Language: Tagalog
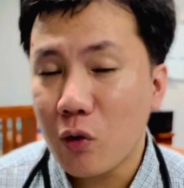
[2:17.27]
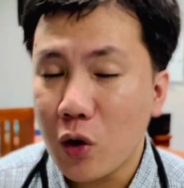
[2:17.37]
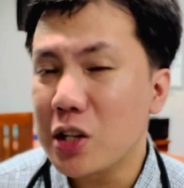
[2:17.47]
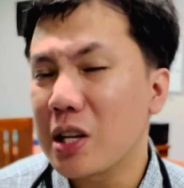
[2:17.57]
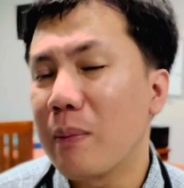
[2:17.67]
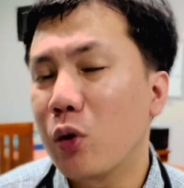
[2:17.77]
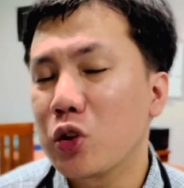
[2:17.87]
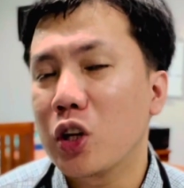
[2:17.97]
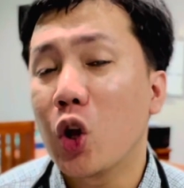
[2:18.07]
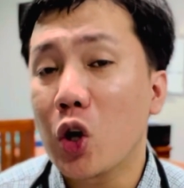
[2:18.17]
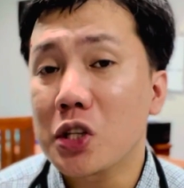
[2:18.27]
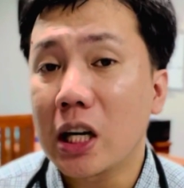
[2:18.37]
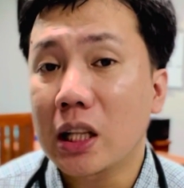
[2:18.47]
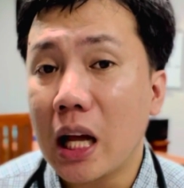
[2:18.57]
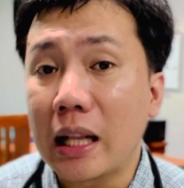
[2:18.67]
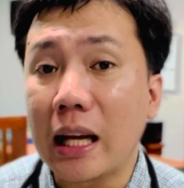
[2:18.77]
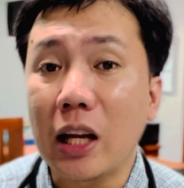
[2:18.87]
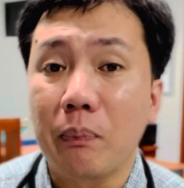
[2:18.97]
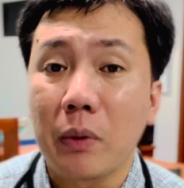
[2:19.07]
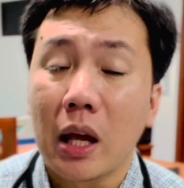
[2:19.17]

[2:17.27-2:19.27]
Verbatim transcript: For example, si Losartan na in,